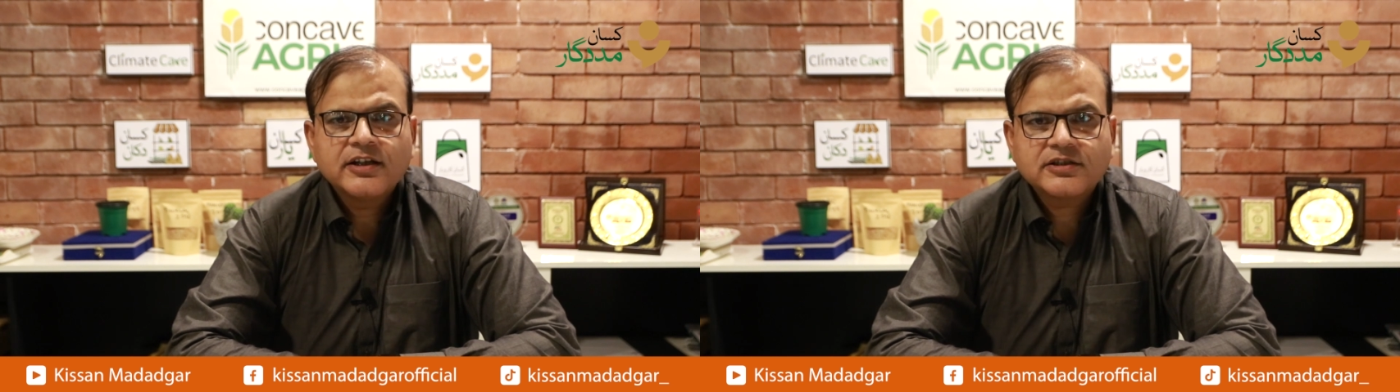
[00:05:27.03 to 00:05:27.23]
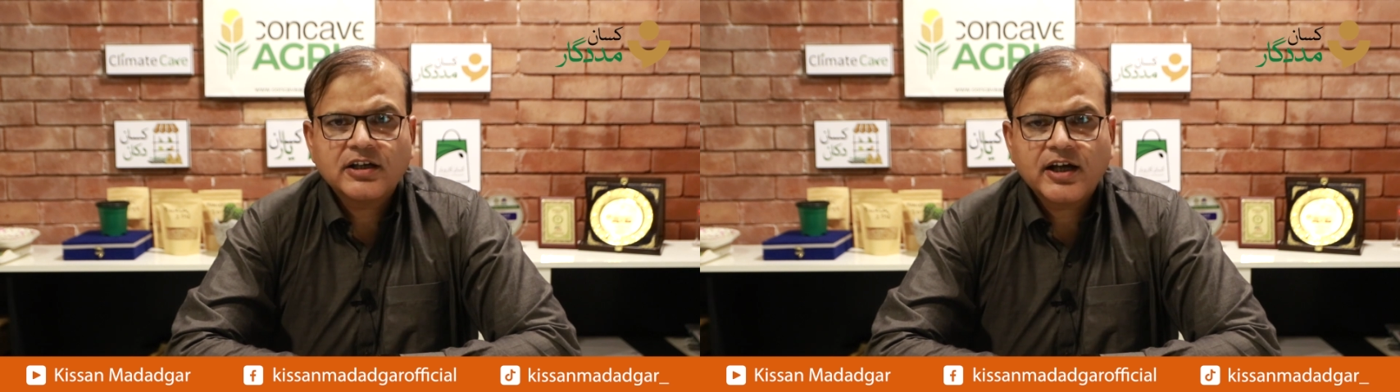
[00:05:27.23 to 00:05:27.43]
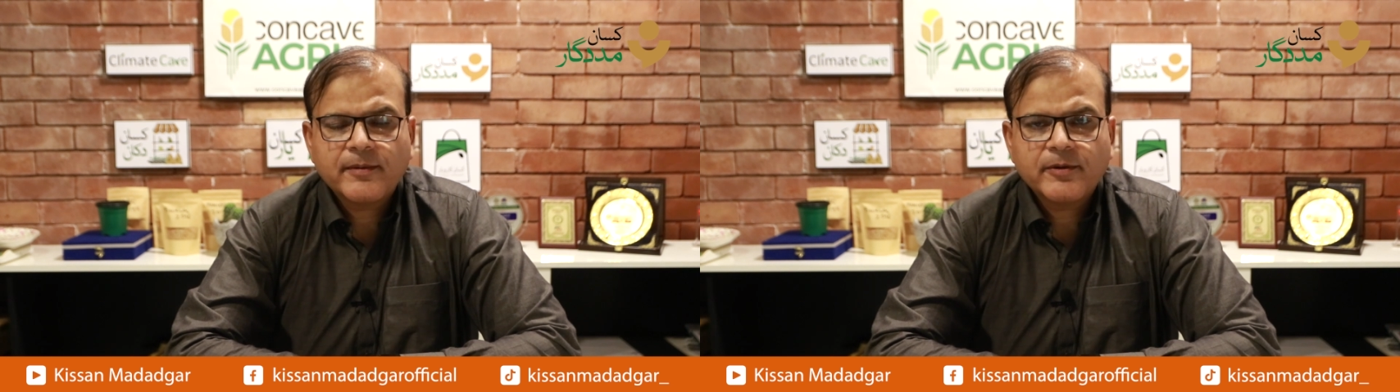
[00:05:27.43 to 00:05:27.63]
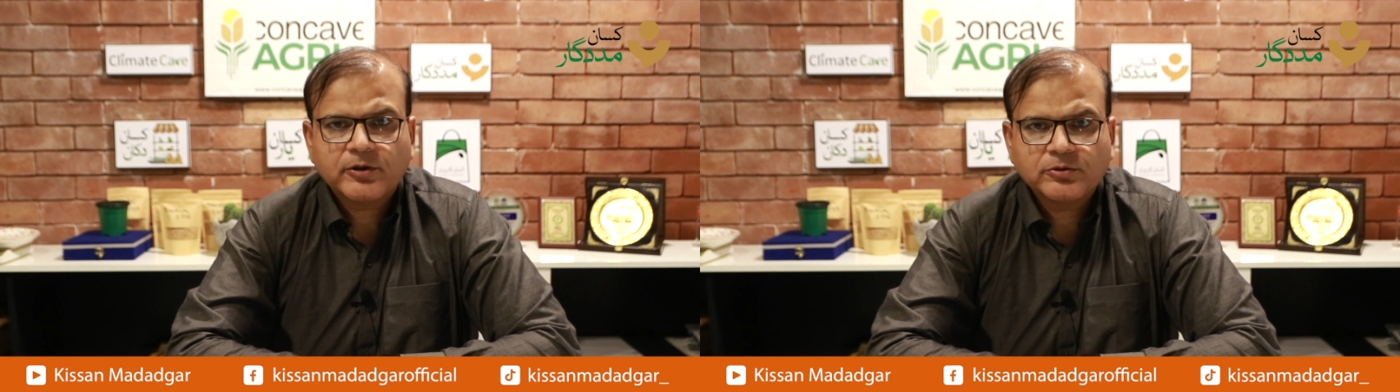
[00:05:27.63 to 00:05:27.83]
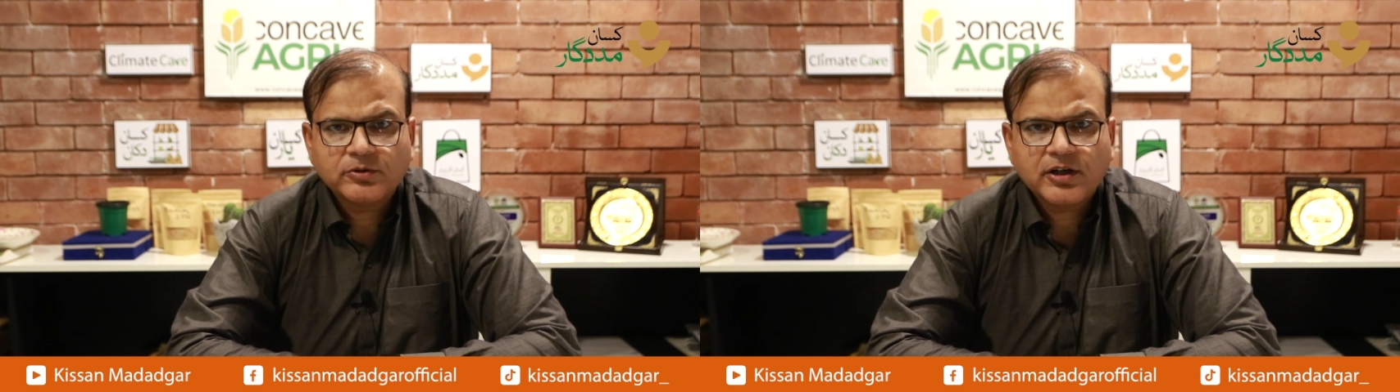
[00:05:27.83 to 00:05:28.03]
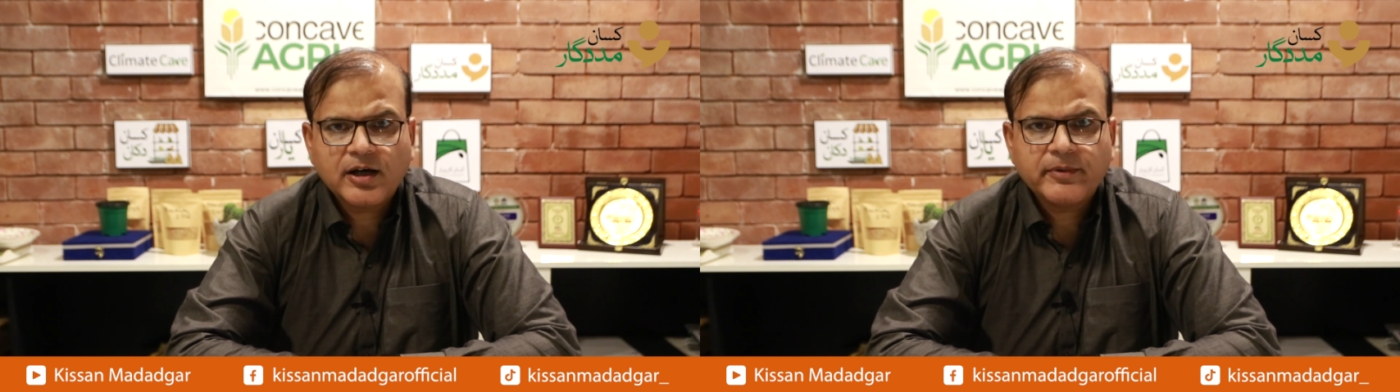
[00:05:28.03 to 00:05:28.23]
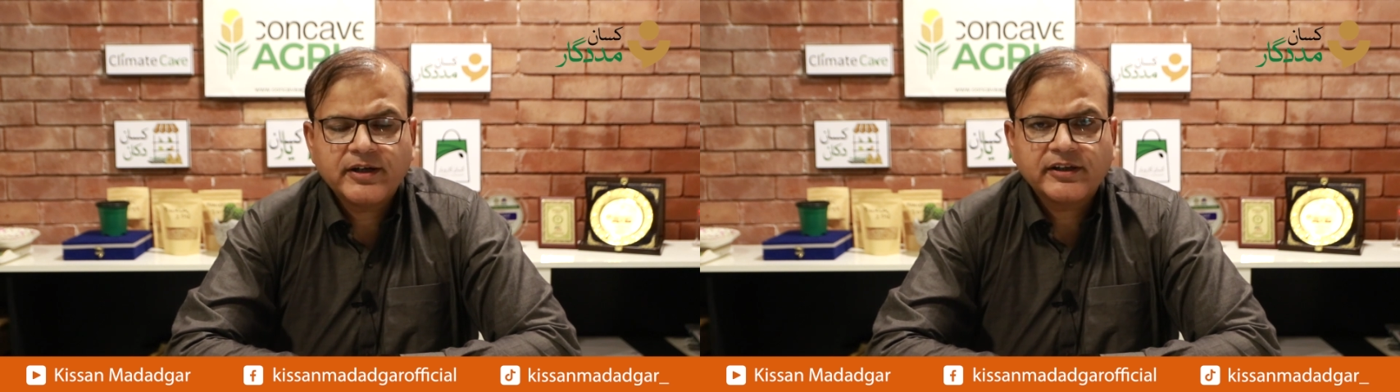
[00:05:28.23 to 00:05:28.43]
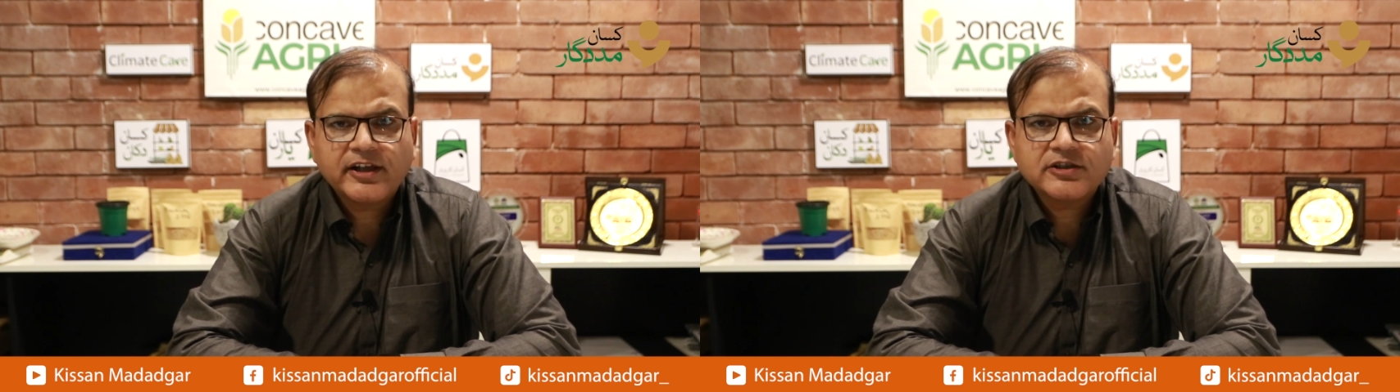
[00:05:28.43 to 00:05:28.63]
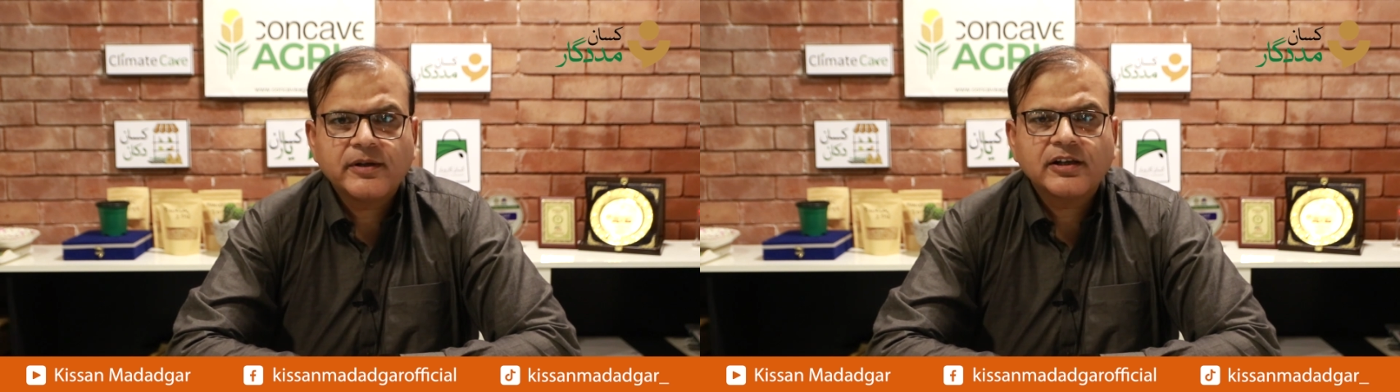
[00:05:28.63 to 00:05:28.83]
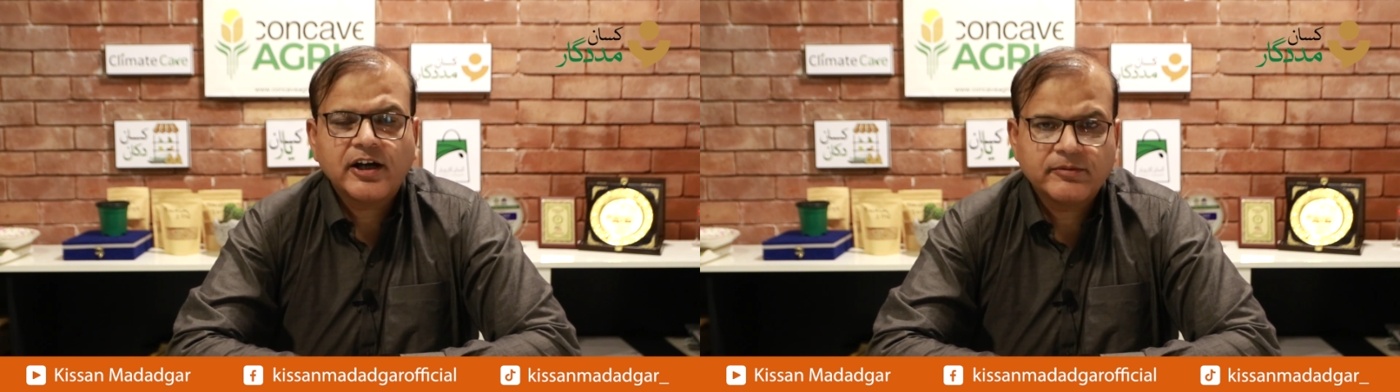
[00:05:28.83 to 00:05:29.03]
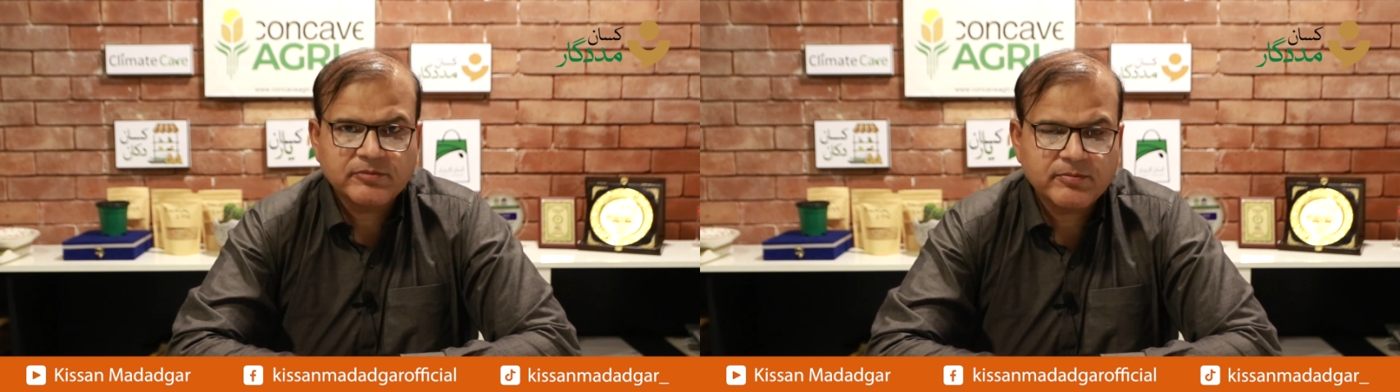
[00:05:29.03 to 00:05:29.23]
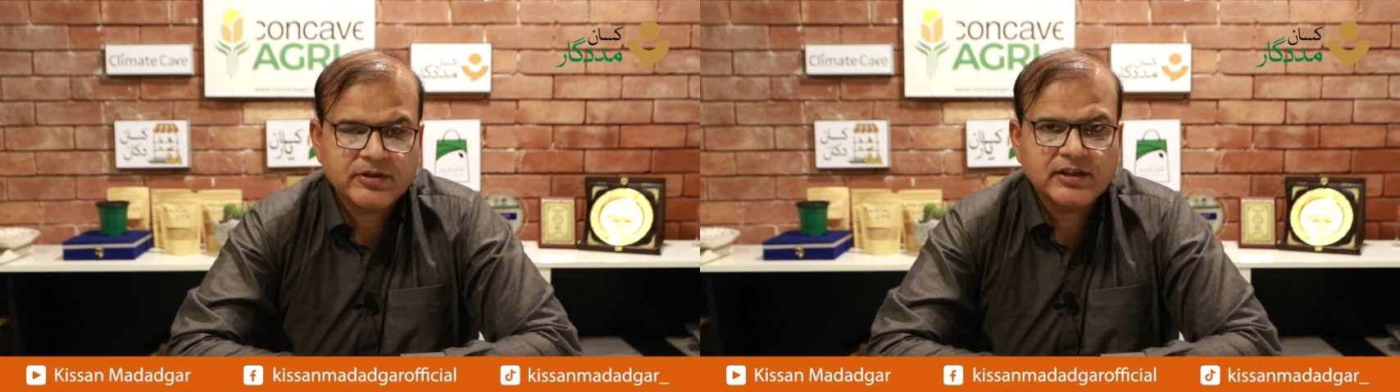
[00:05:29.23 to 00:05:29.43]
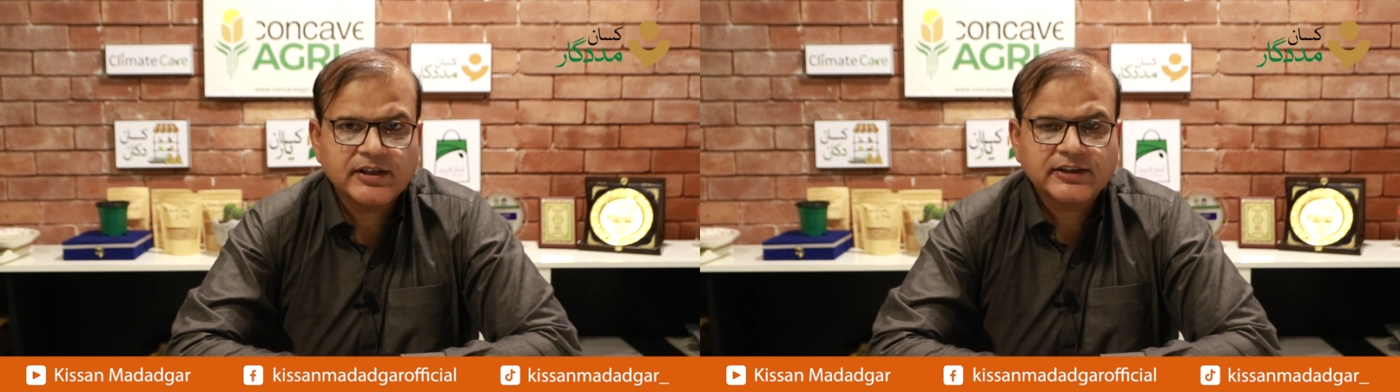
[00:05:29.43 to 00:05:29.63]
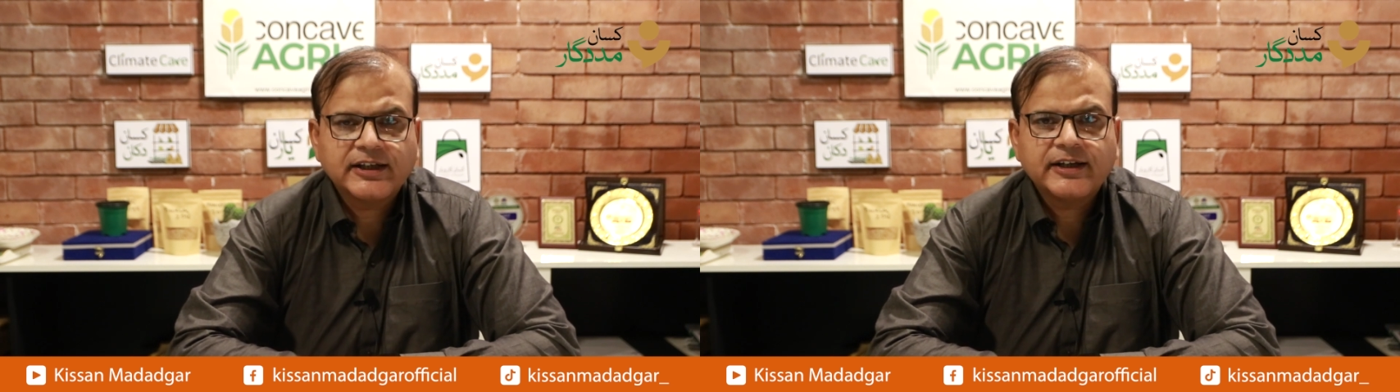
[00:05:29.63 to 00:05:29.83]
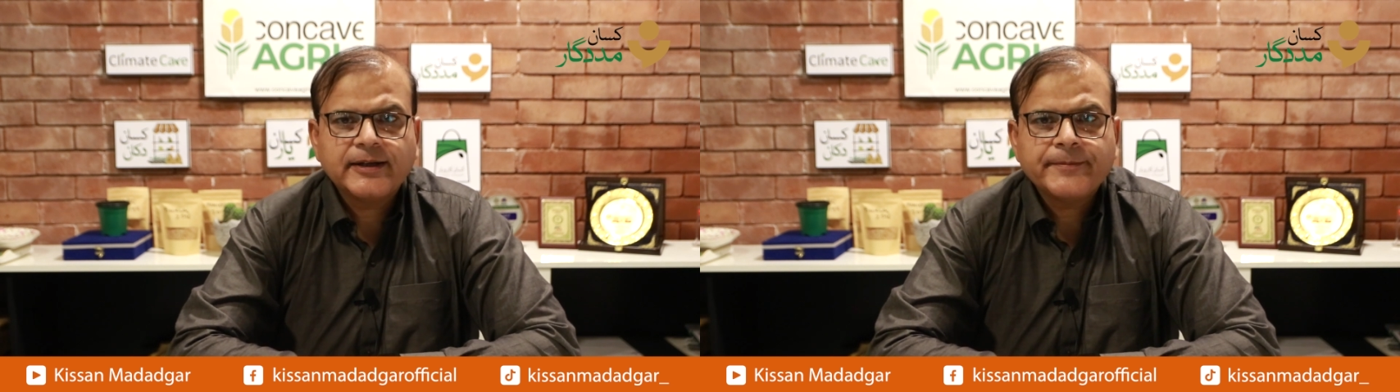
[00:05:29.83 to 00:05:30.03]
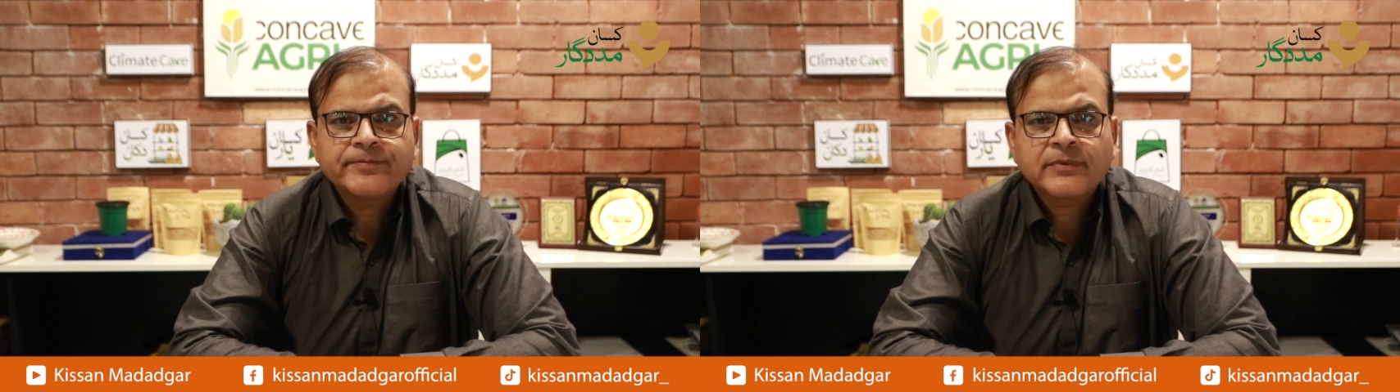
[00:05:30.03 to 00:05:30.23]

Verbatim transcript: इस तरह खैबर पख्तूनख्वा में डेरा इसमाइल ख़ान में भी ये लगता है